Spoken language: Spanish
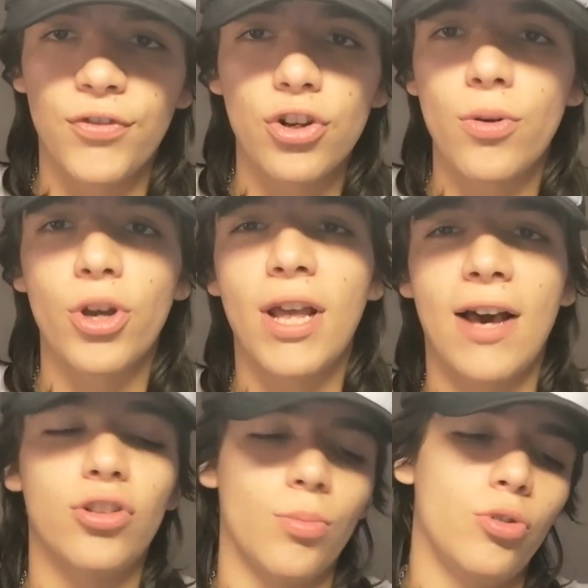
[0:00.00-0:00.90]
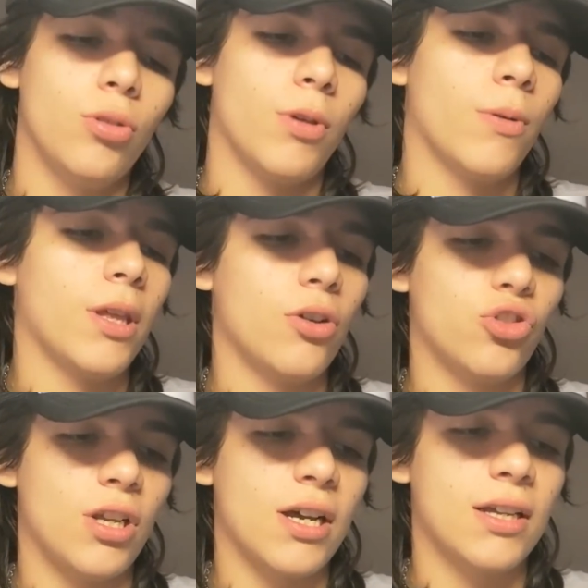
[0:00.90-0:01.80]
Yo no veo nada de otro mundo en mis
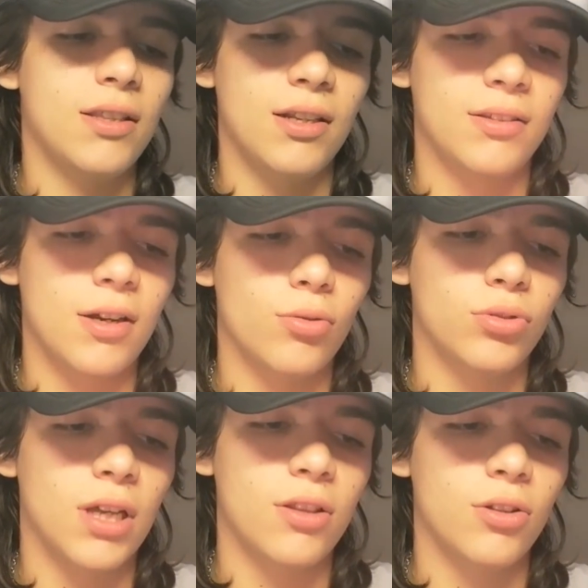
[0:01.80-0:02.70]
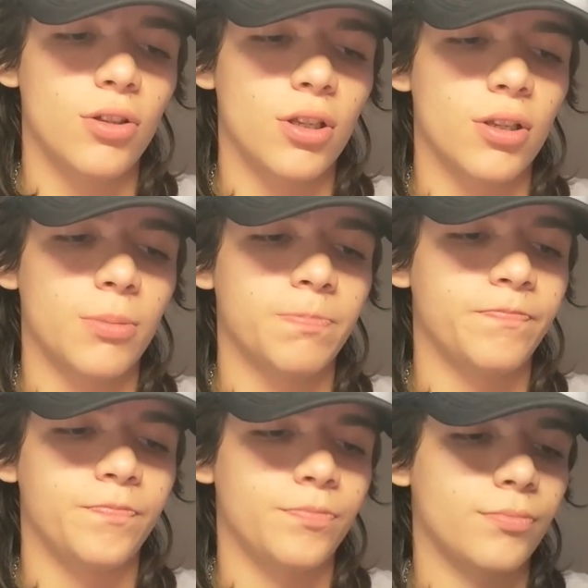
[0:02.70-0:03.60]
videos y a la gente le están gustando y... Eh,
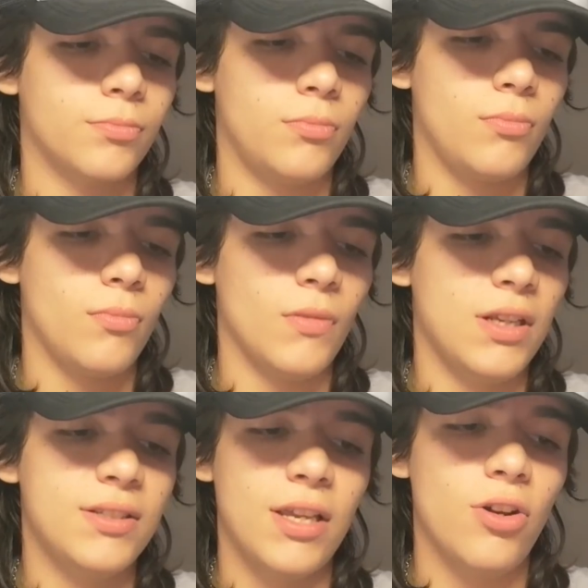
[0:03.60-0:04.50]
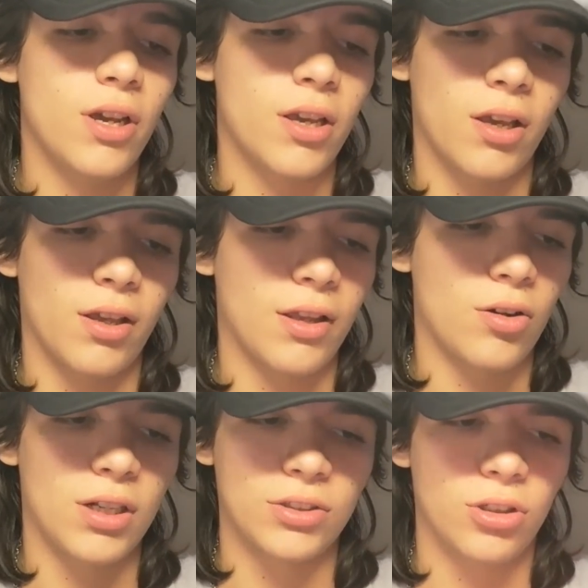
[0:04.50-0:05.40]
en serio que de
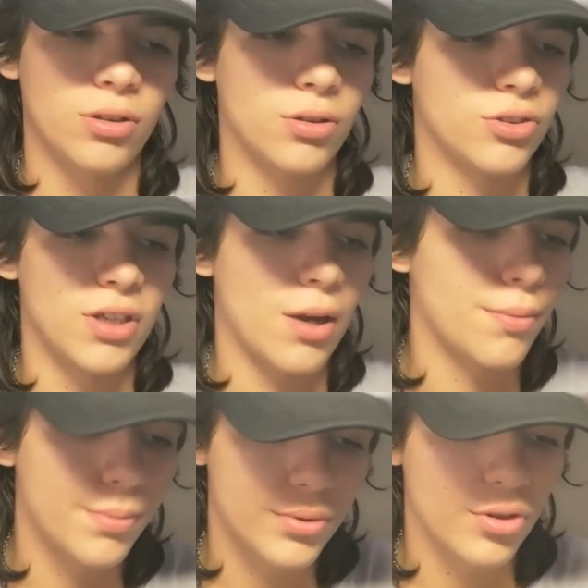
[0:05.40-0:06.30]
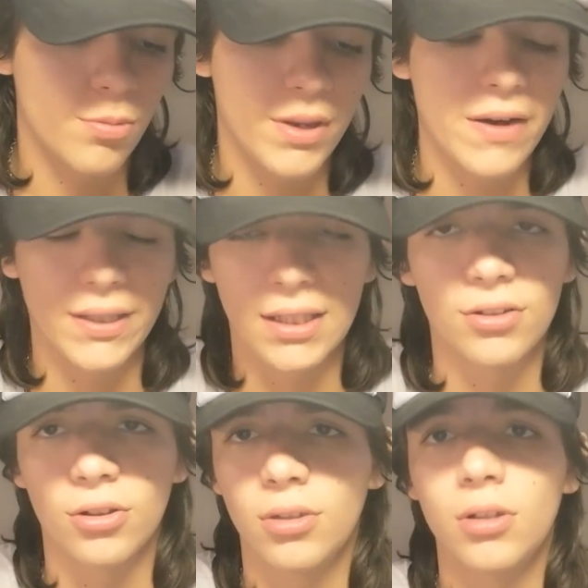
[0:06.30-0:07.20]
corazón, o sea, yo no esperaba
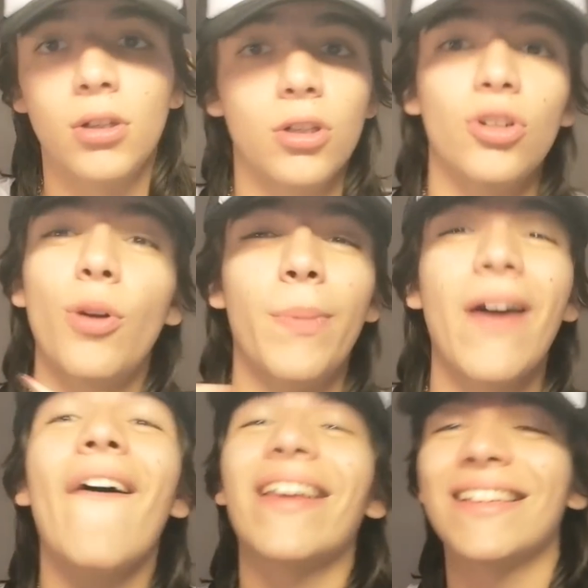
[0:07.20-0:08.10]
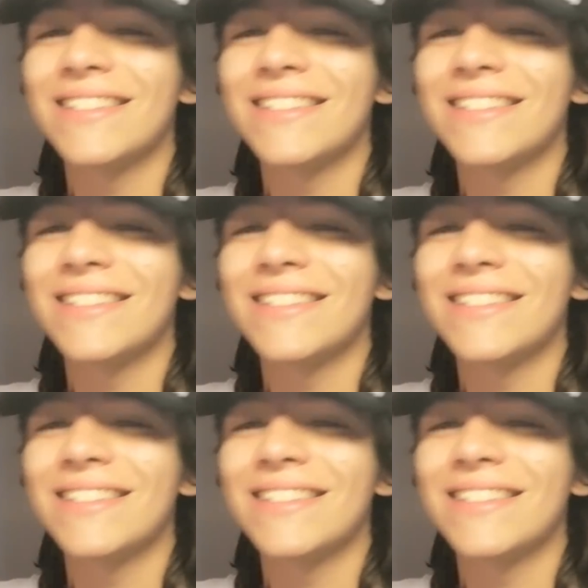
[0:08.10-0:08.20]
tanto, no esperaba ni